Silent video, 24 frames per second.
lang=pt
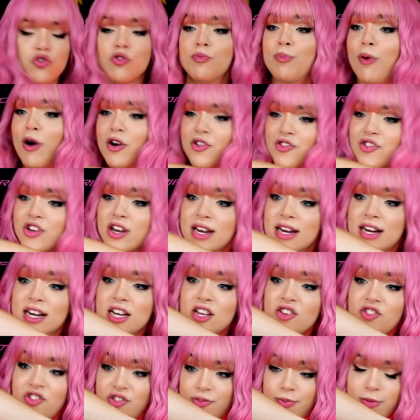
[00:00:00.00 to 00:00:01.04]
suporte
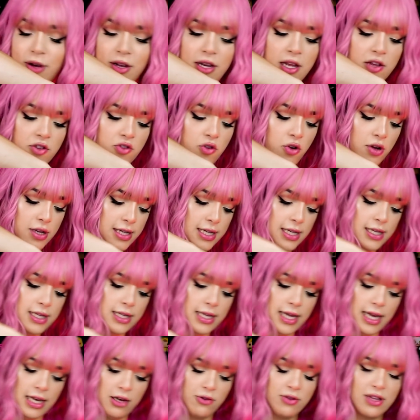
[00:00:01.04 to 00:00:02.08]
grande, por causa das costas
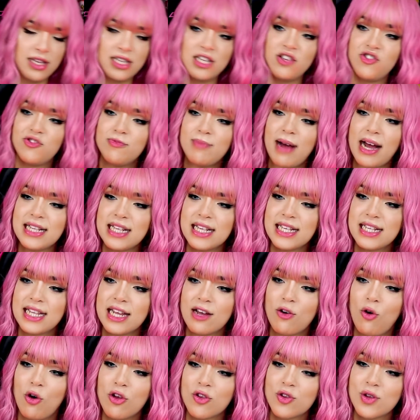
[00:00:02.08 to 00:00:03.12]
dele. Eu decidi mais esse
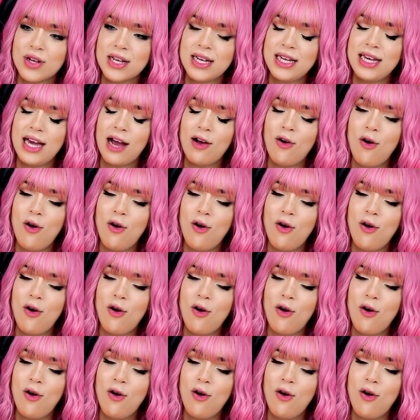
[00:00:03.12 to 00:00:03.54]
negócio aqui